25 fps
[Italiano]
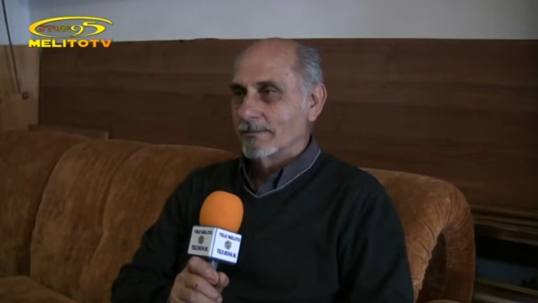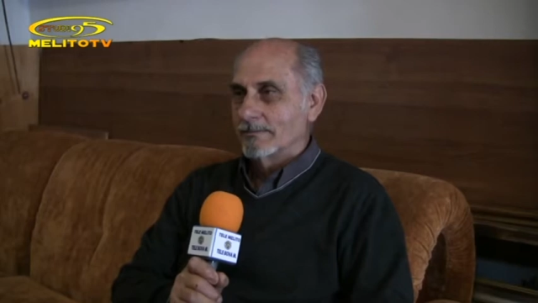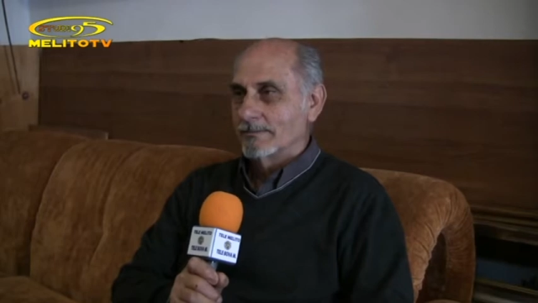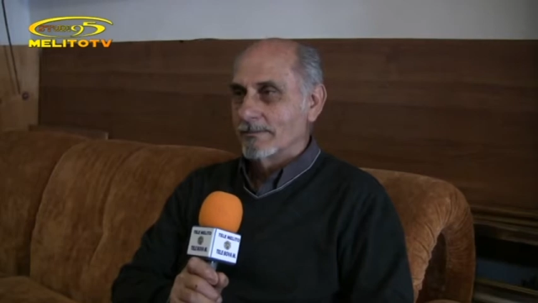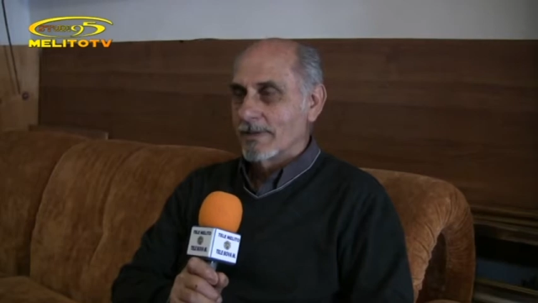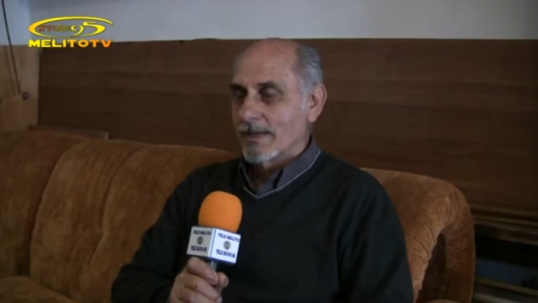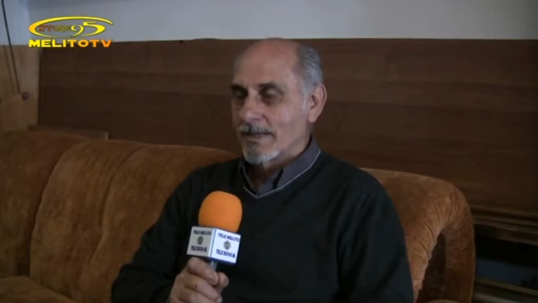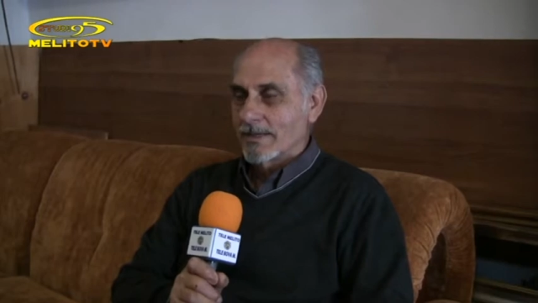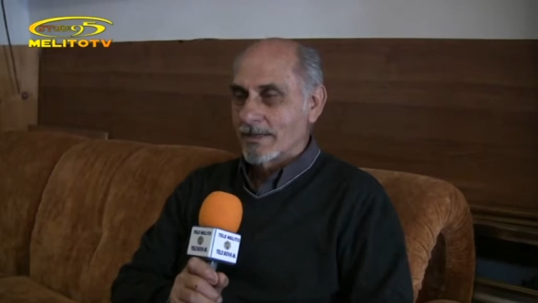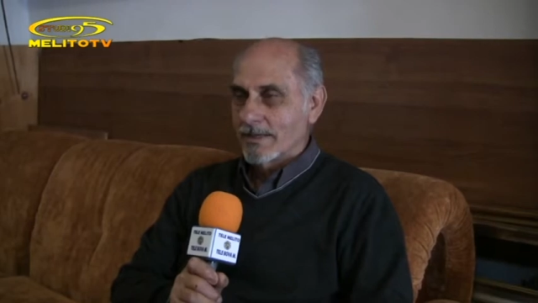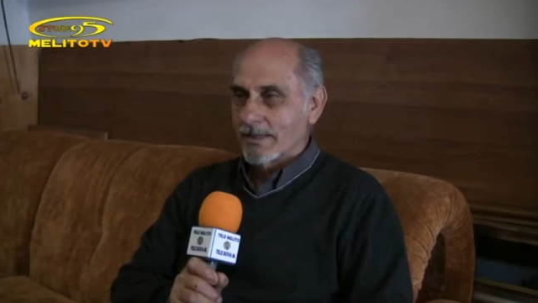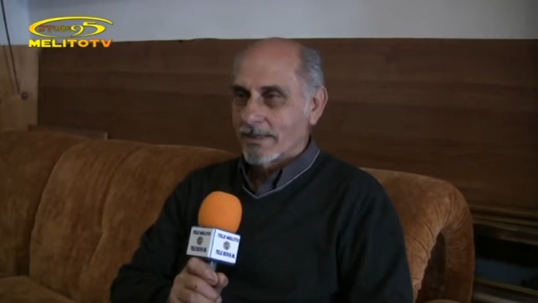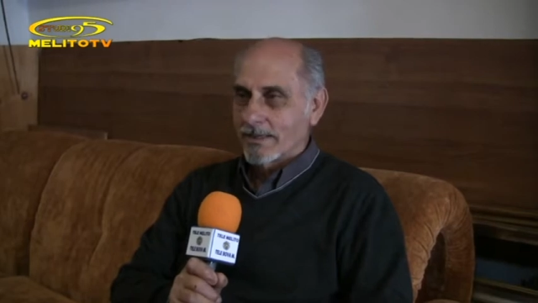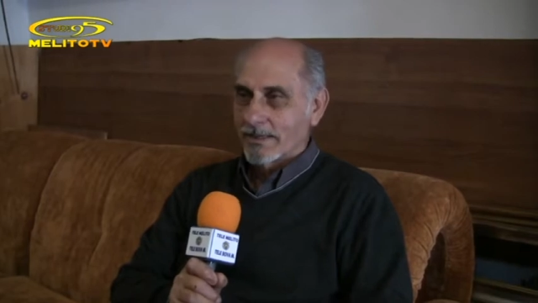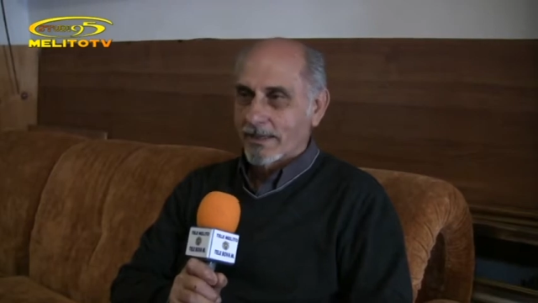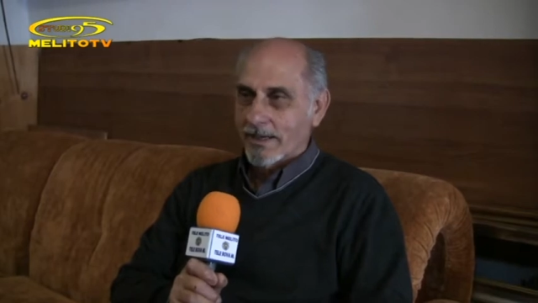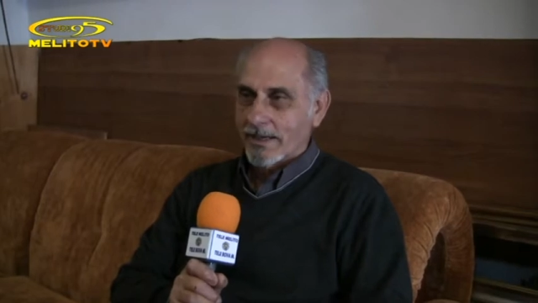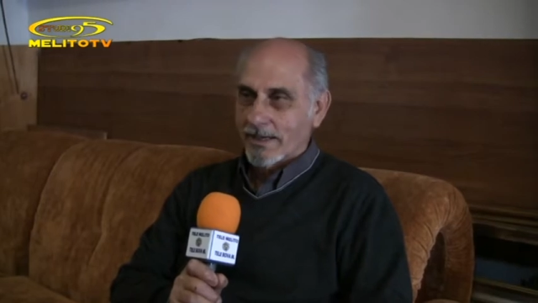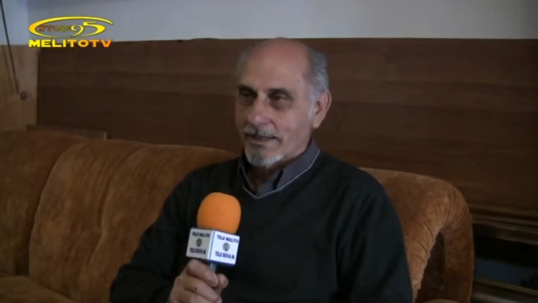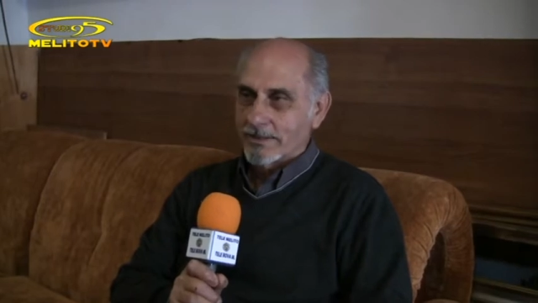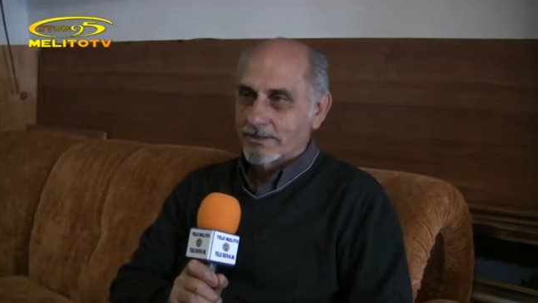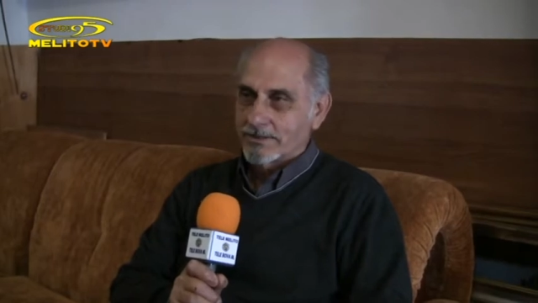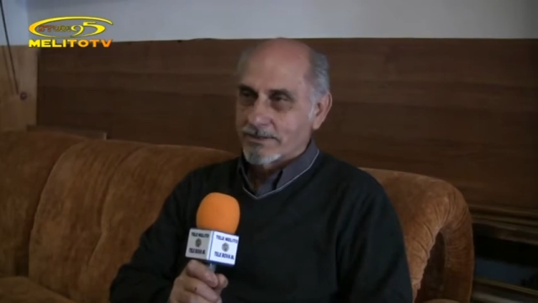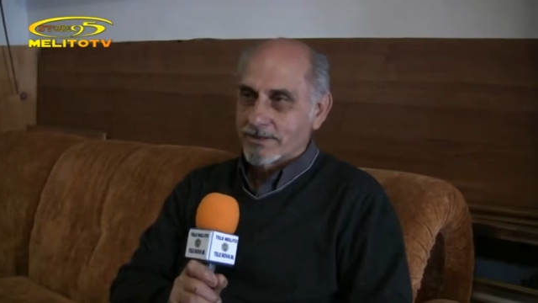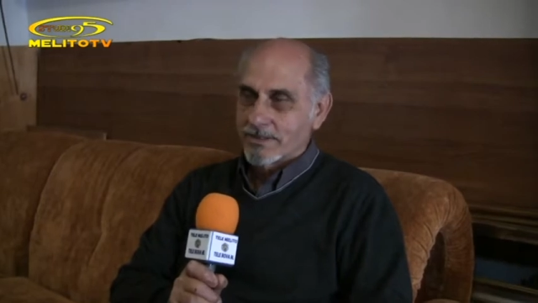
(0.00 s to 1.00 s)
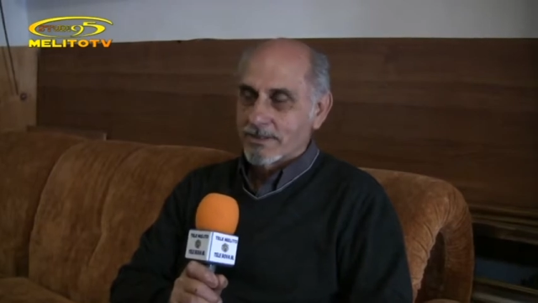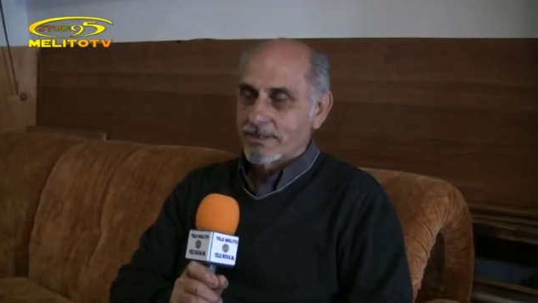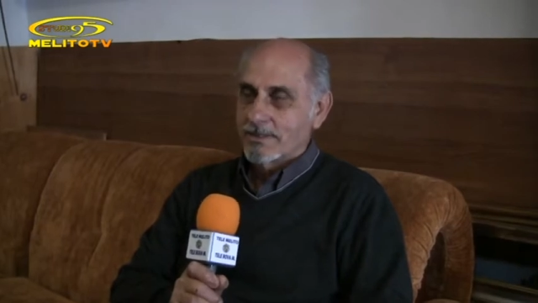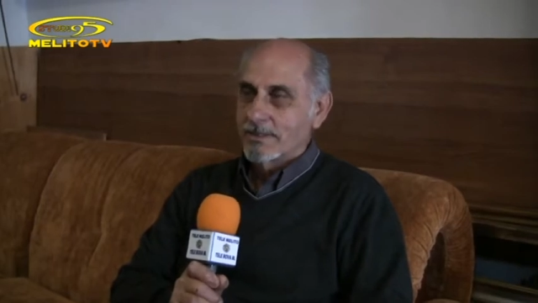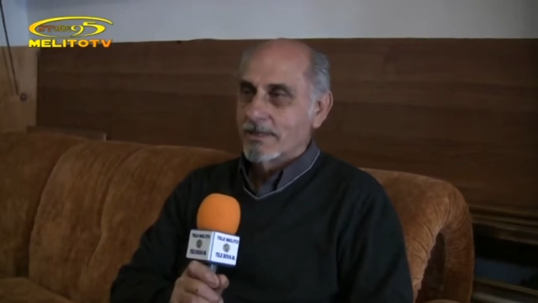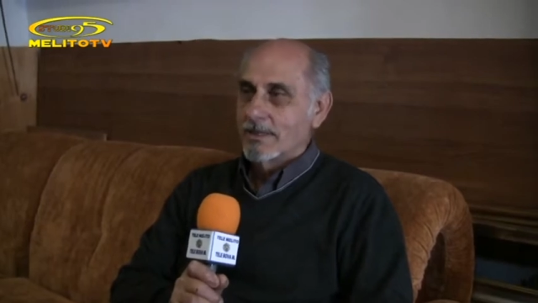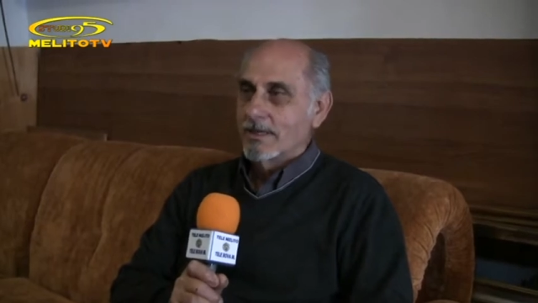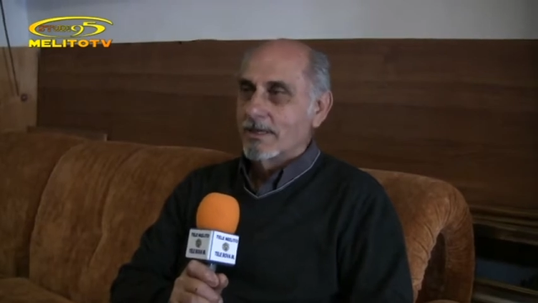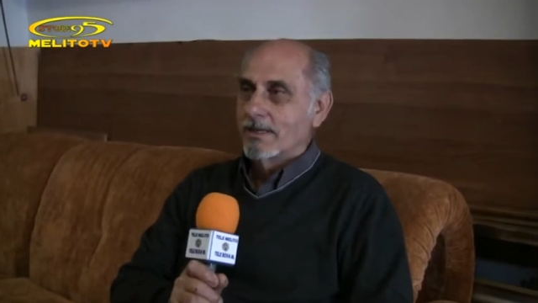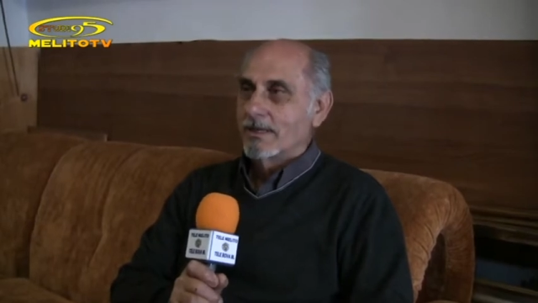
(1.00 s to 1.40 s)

Magna Grecia